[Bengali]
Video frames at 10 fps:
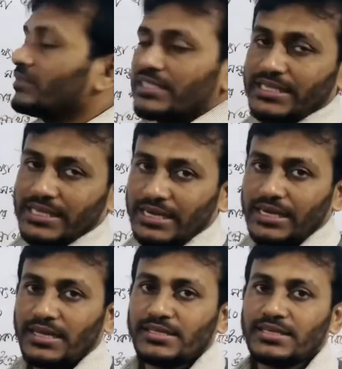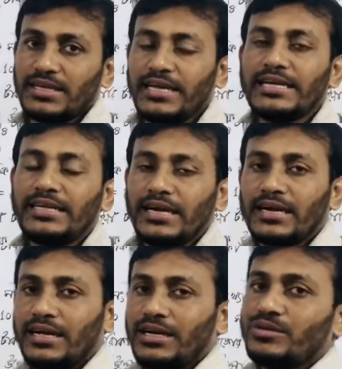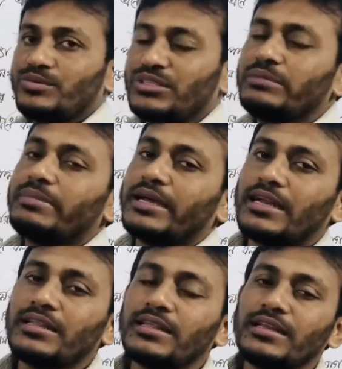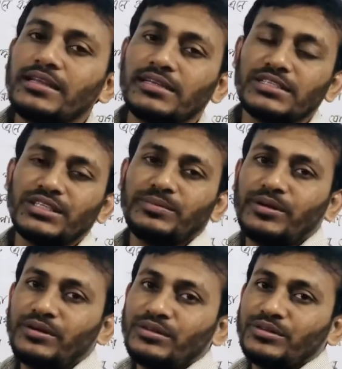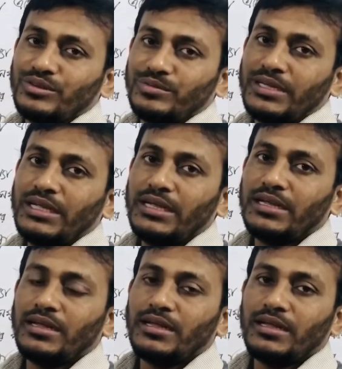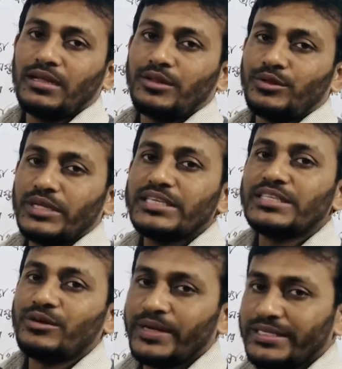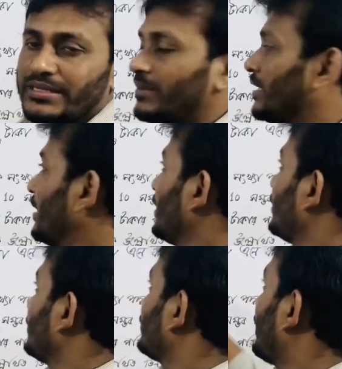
যে টাকাটা আছে এই টাকাটাকে তুমি যদি বাইনারিতে নিয়ে আসতে পারো তবে ইজি হয়ে যাবে তো